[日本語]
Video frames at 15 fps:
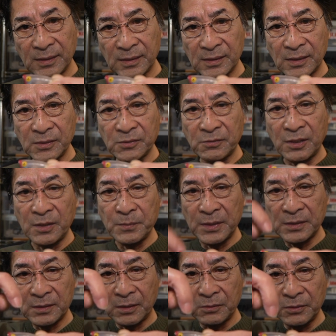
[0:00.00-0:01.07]
イナーさん作られま
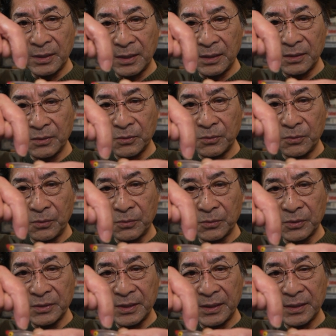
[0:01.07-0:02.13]
したのでこ
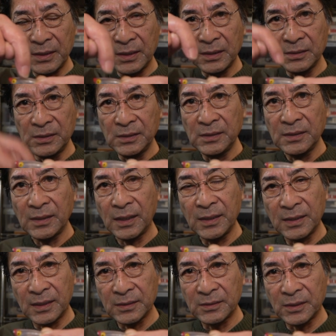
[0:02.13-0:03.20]
この背中に
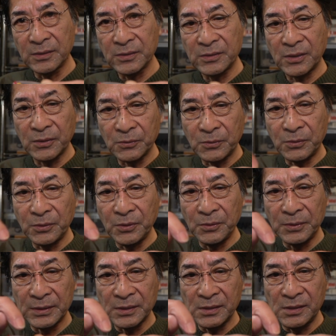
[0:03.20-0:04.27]
愛があったんですけどこれ
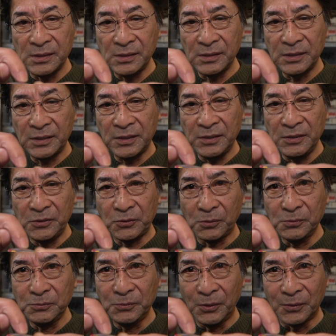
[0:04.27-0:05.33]
を私
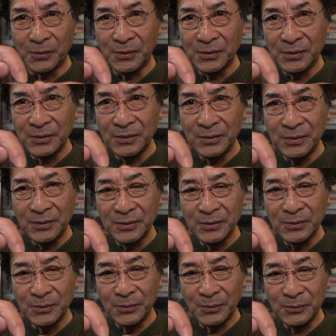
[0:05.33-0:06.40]
ヒートンを
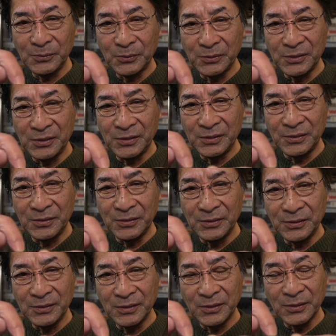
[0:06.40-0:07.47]
本当に
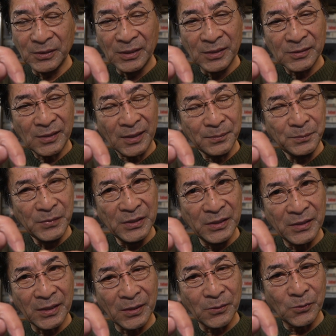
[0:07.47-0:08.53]
3
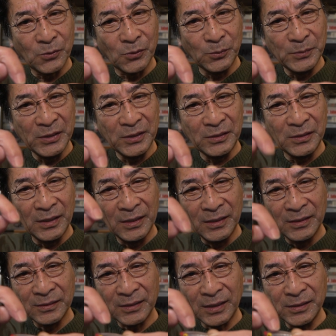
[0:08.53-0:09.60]
ミリから5ミリ
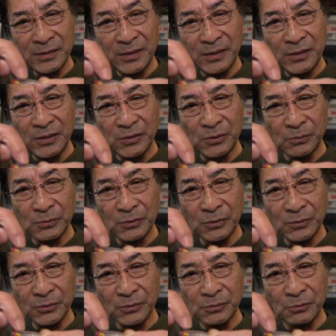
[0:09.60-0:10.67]
単位でヒートも
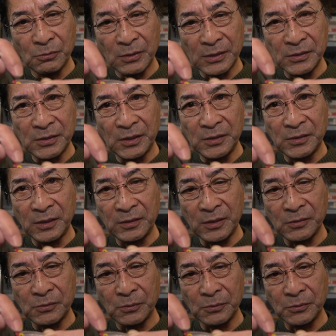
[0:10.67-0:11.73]
どんどん動かしていって
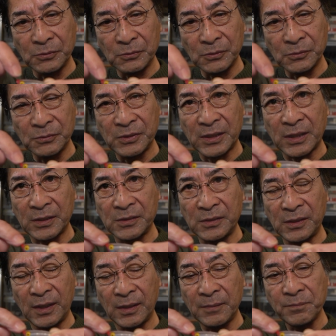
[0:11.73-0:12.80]
テストを繰り返し
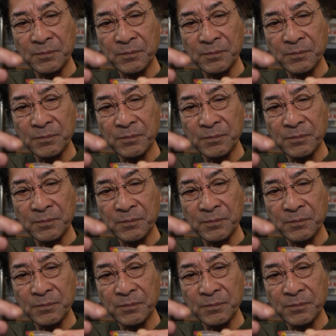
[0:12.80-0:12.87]
て